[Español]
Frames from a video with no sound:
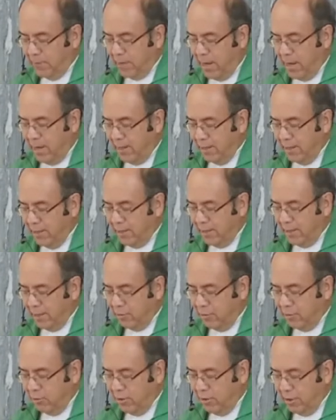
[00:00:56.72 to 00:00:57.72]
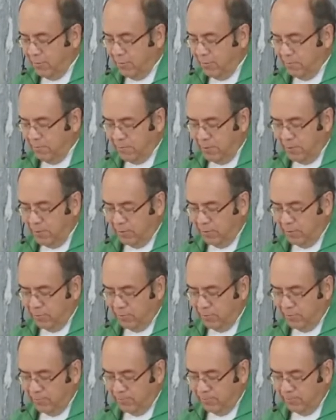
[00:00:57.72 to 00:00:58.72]
con todas tus fuerzas y con
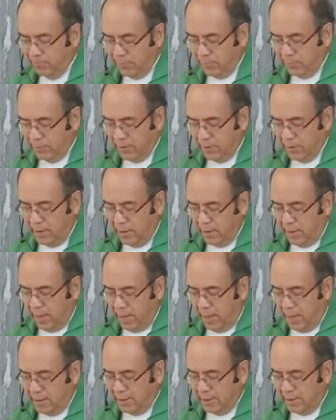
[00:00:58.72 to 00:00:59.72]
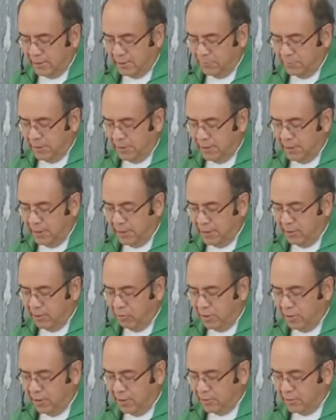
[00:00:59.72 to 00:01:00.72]
todo tu ser, y a tu
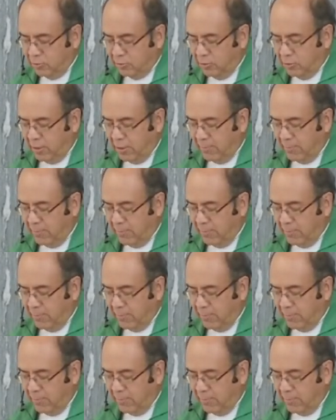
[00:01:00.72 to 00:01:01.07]
prójimo como a ti